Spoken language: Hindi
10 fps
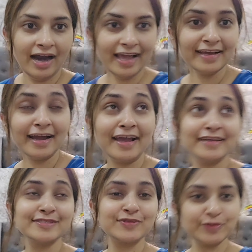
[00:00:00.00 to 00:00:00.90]
हाय
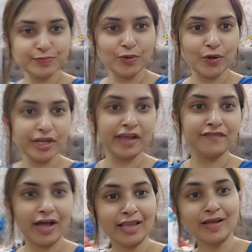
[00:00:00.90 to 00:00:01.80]
गाइस गुड मॉर्निंग
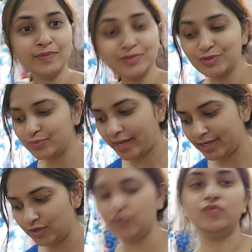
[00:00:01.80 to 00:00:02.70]
वेलकम टू माय
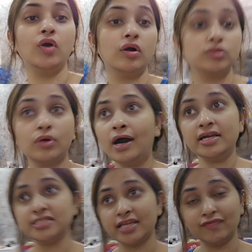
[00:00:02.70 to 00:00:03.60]
न्यू व्लॉग तो
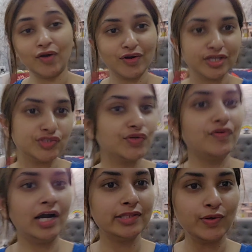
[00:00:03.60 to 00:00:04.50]
आज के व्लॉग की
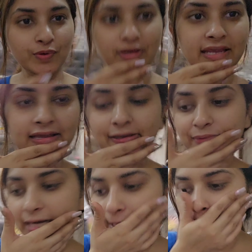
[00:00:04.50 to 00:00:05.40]
शुरुआत हो रही है
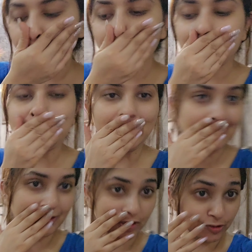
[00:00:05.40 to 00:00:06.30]
भाई मैं
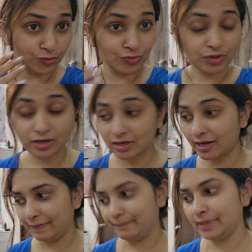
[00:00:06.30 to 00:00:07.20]
लग गई हूँ
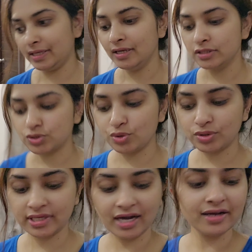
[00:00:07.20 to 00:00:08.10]
काम में तो
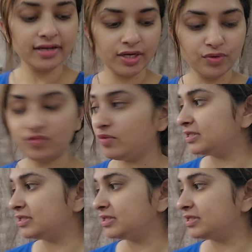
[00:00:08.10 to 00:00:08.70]
क्या कर रही हूँ वो